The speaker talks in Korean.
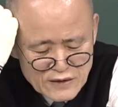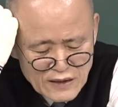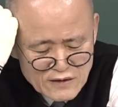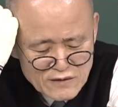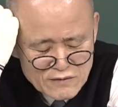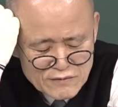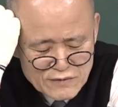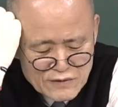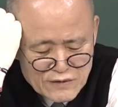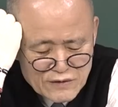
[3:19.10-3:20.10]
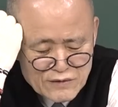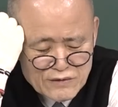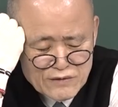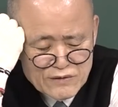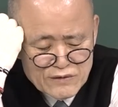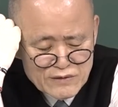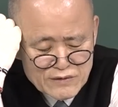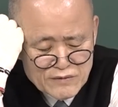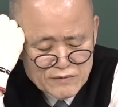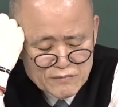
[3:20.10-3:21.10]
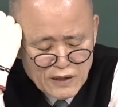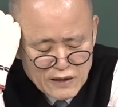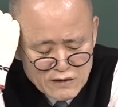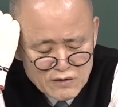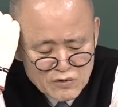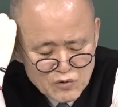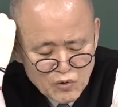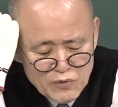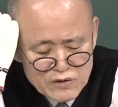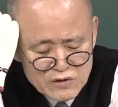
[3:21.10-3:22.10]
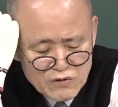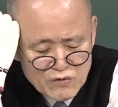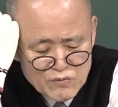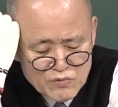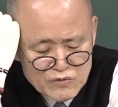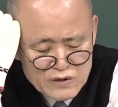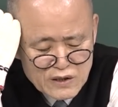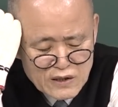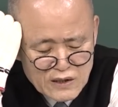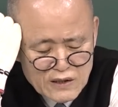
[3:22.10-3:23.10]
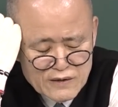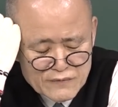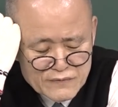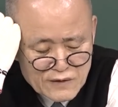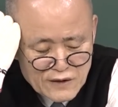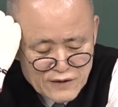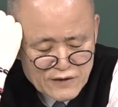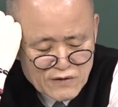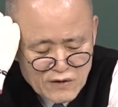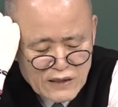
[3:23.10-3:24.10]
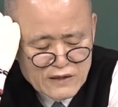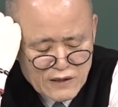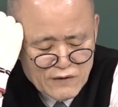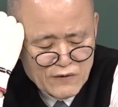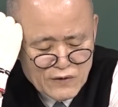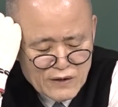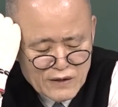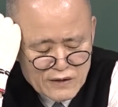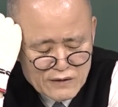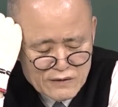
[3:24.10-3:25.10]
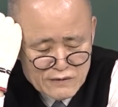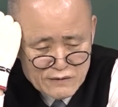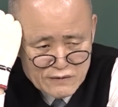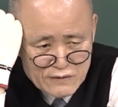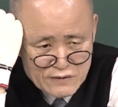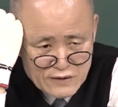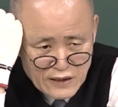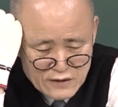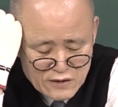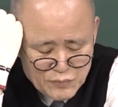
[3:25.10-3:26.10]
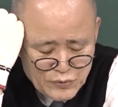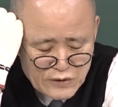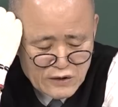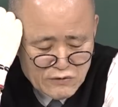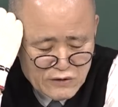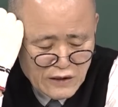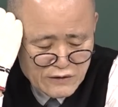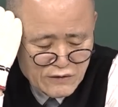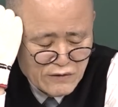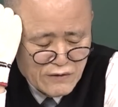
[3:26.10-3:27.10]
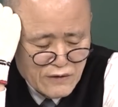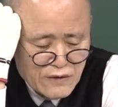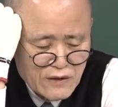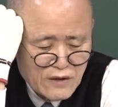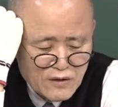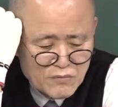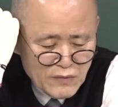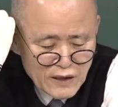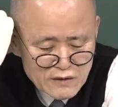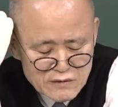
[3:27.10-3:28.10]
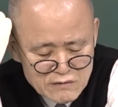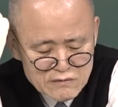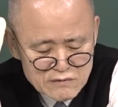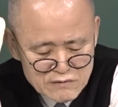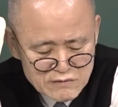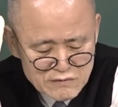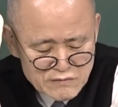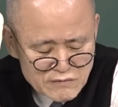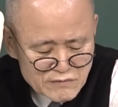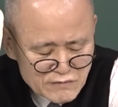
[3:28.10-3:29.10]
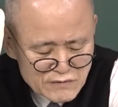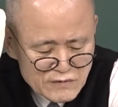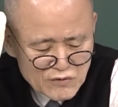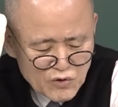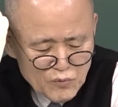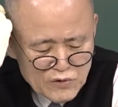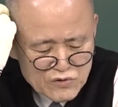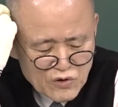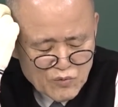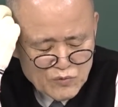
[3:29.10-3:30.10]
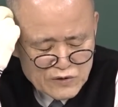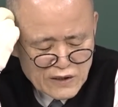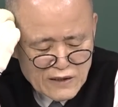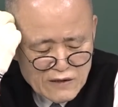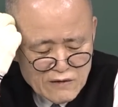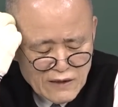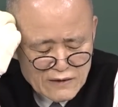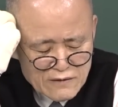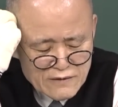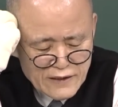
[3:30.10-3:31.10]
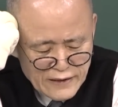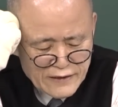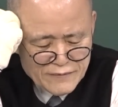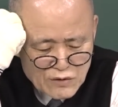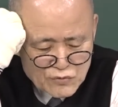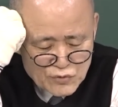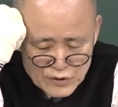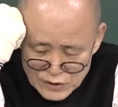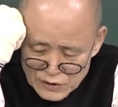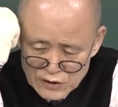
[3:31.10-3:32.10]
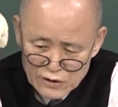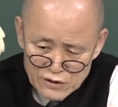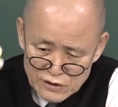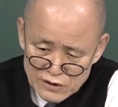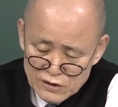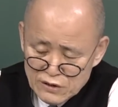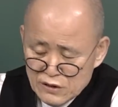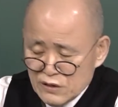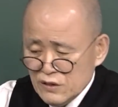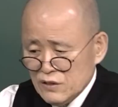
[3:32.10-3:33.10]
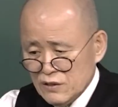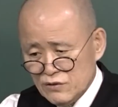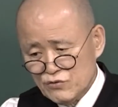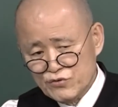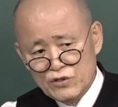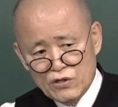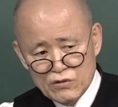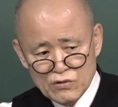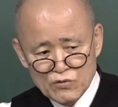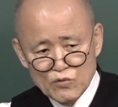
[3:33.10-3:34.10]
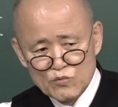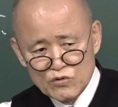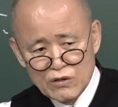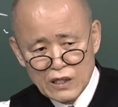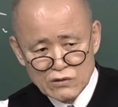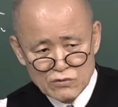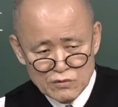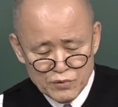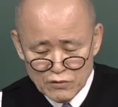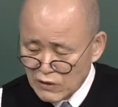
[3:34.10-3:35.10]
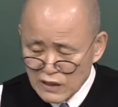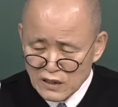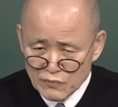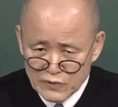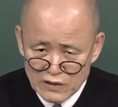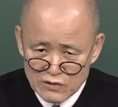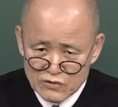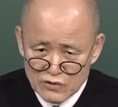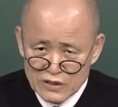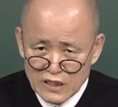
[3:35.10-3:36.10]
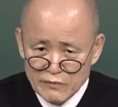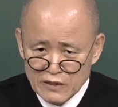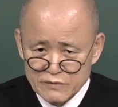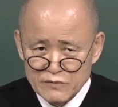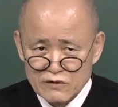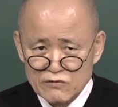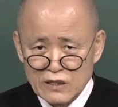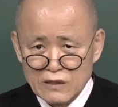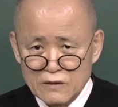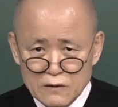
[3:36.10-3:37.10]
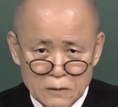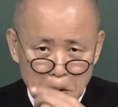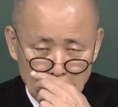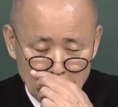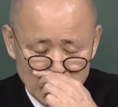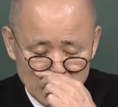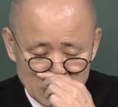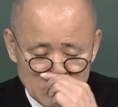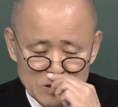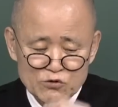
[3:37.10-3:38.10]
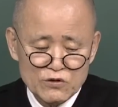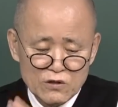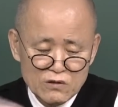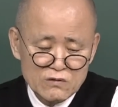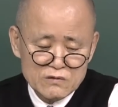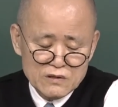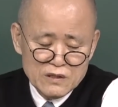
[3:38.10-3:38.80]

하여튼 에, 어, 많은 고민스러운 문제가 있는 것 같아요 에, 아, 그 챗GPT로 인해서 많은 고민스러운 문제가 있는 것 같은데 우리 주역 공부하고는 별 관계가 없다 이거죠. 제가 말씀드리고자 하는 거는 우리 주역